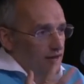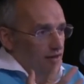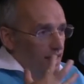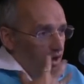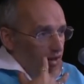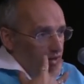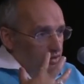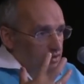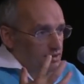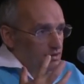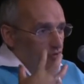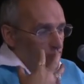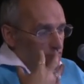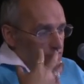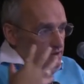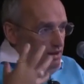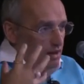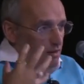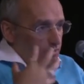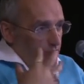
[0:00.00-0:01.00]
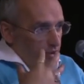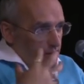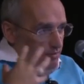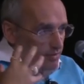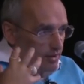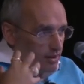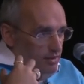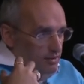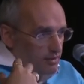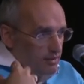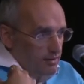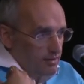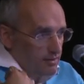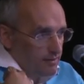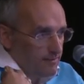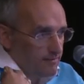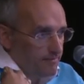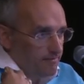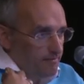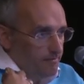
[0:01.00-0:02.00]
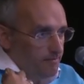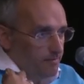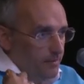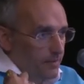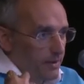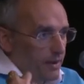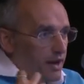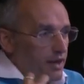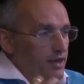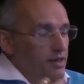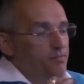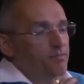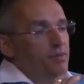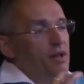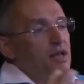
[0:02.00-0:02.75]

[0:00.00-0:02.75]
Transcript: как сестры, понимаете? Они